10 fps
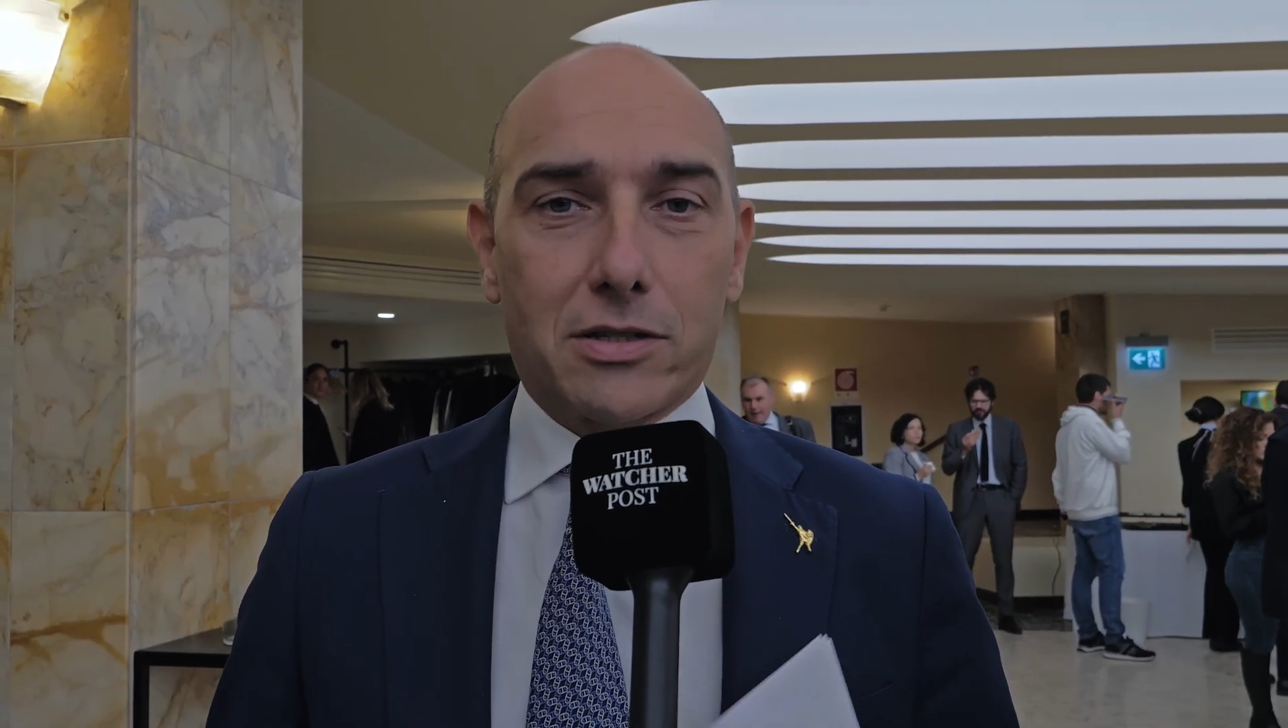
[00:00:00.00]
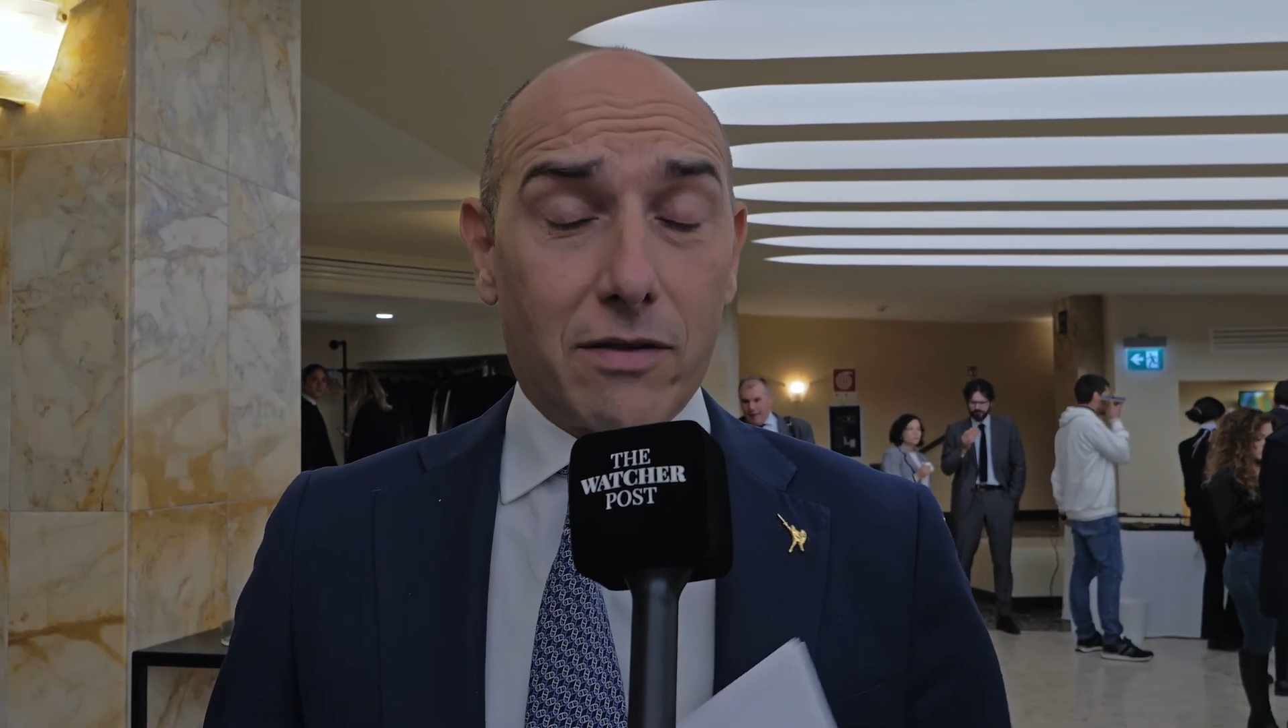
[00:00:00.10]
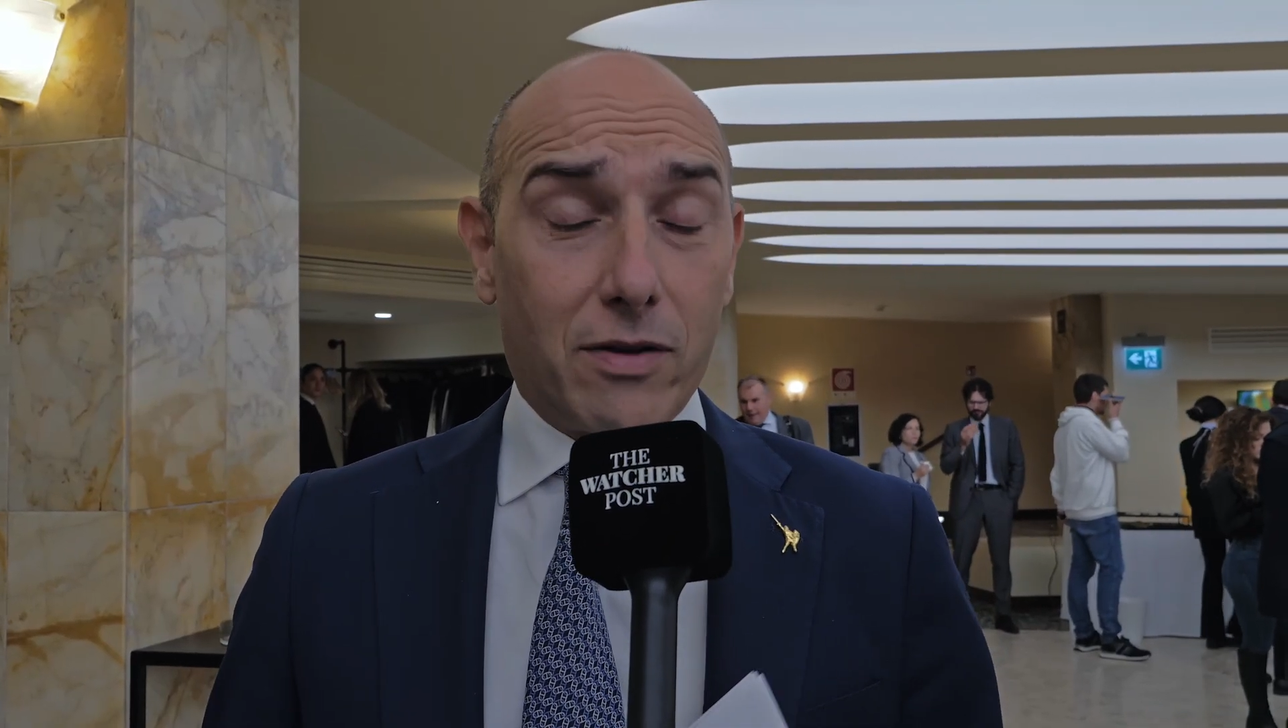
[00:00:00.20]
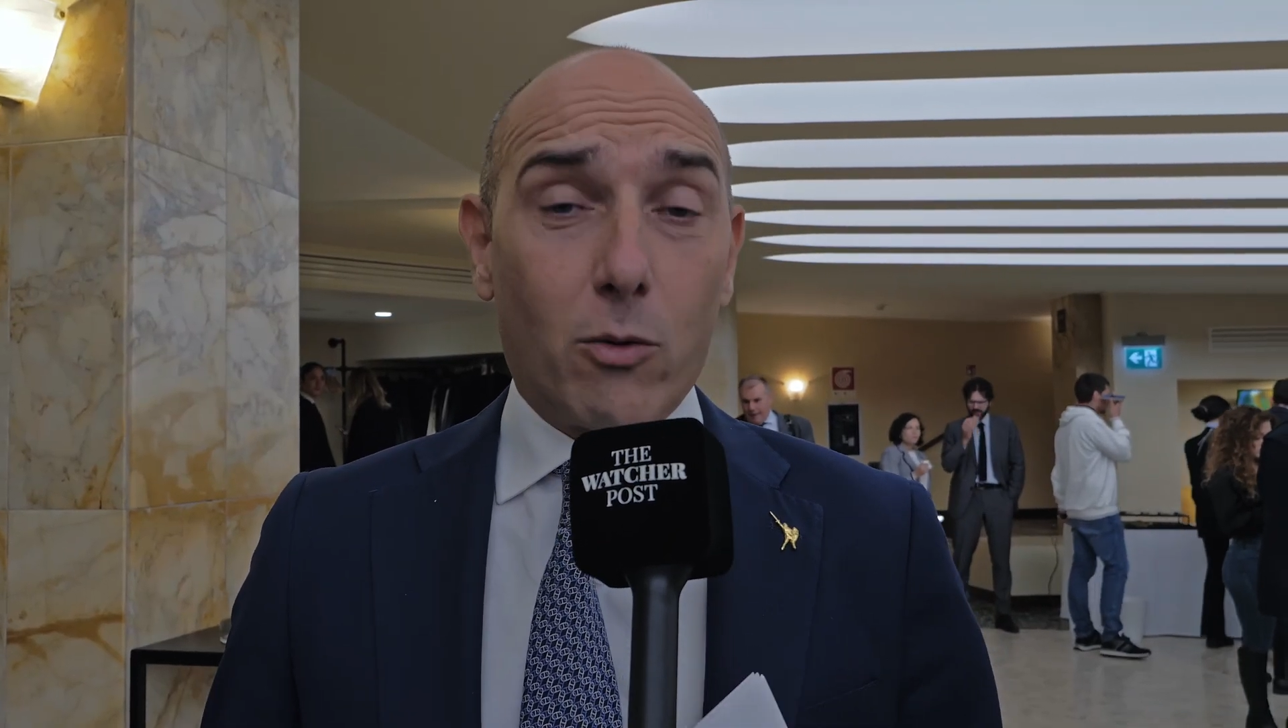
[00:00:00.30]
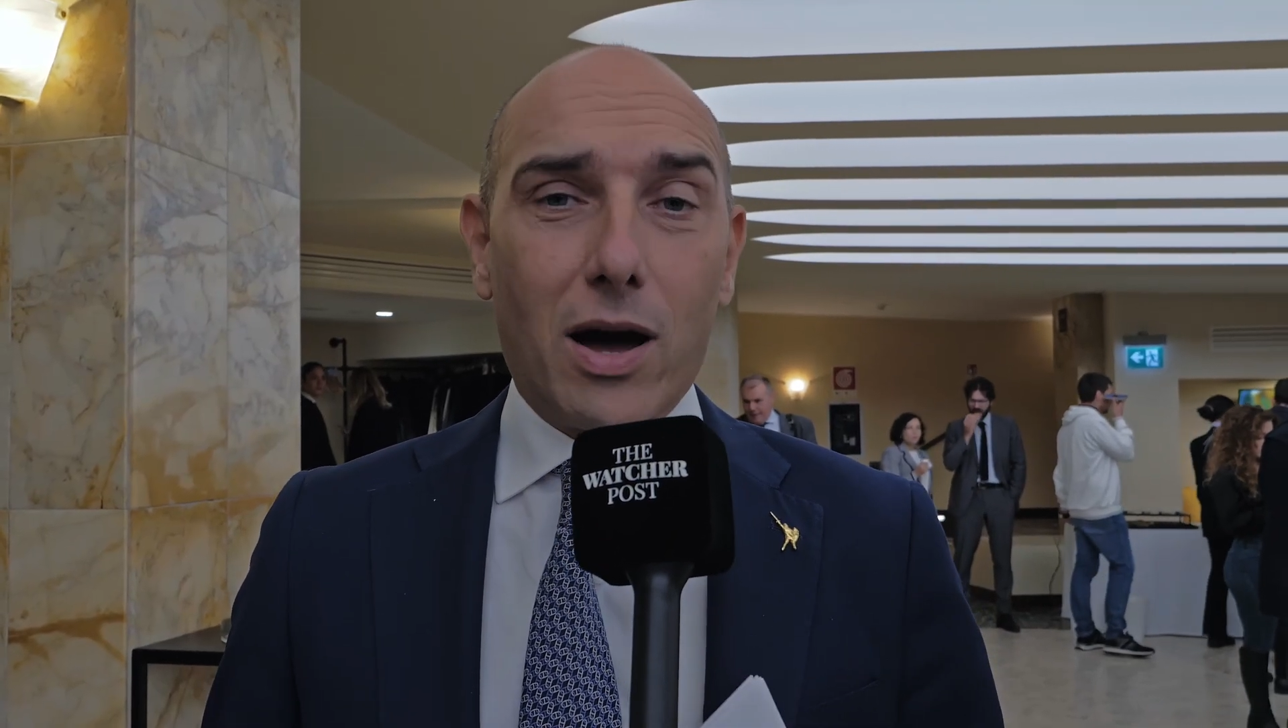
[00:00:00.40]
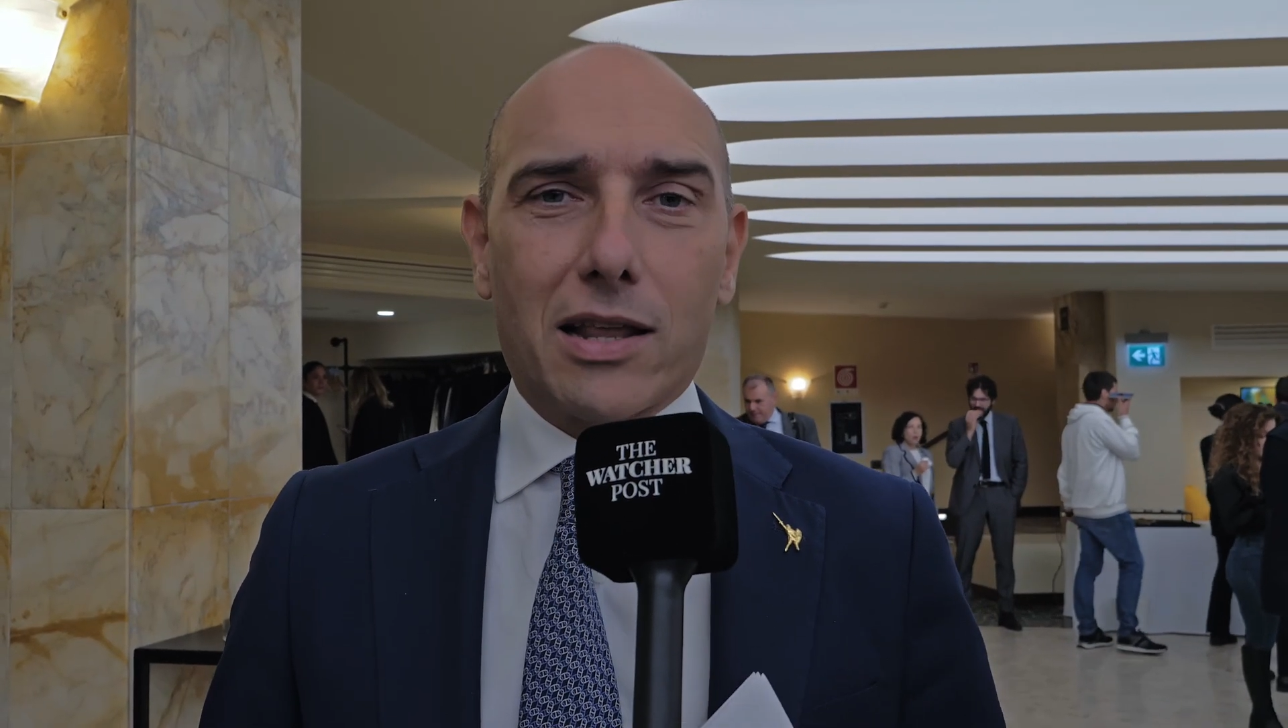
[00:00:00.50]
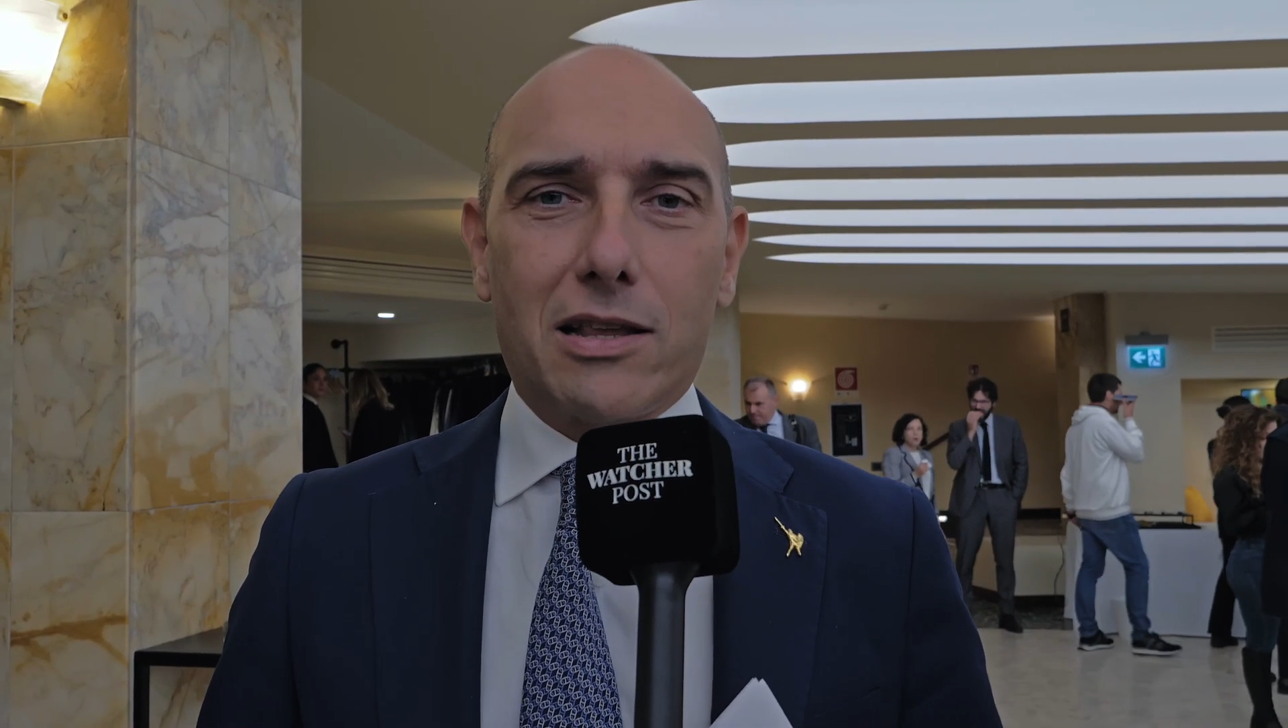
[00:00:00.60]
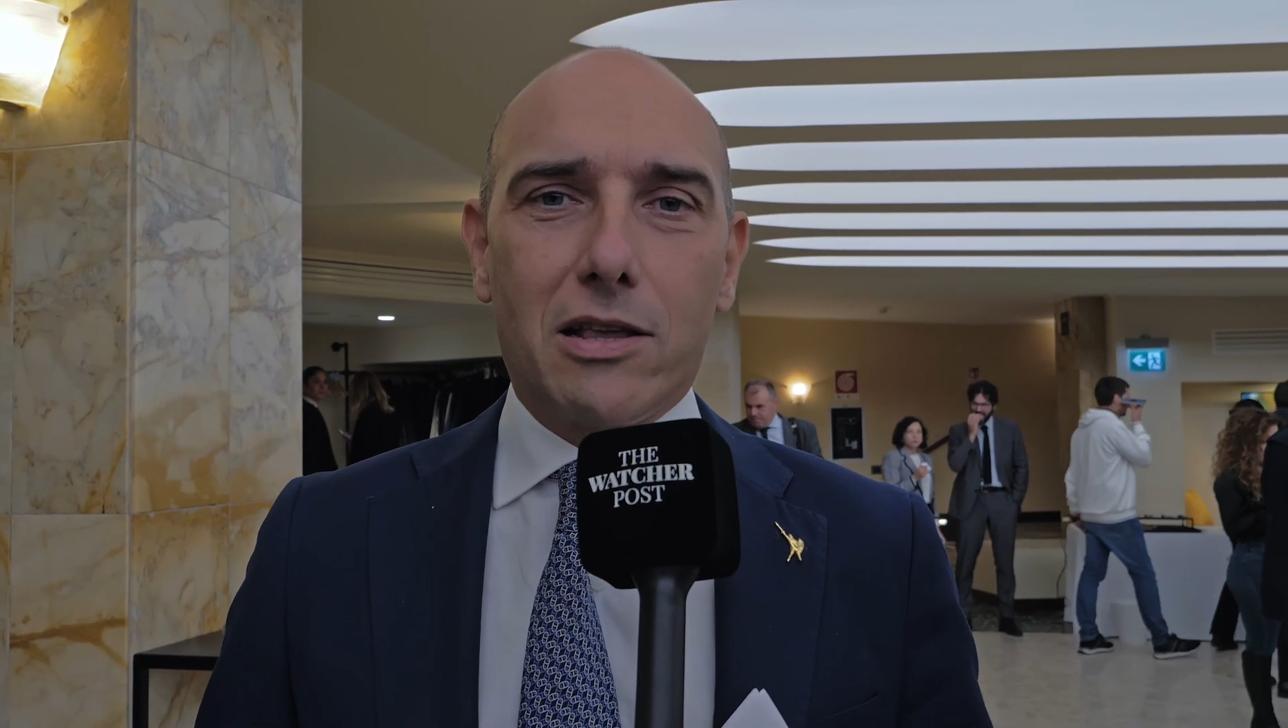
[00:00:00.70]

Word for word: salvaguardi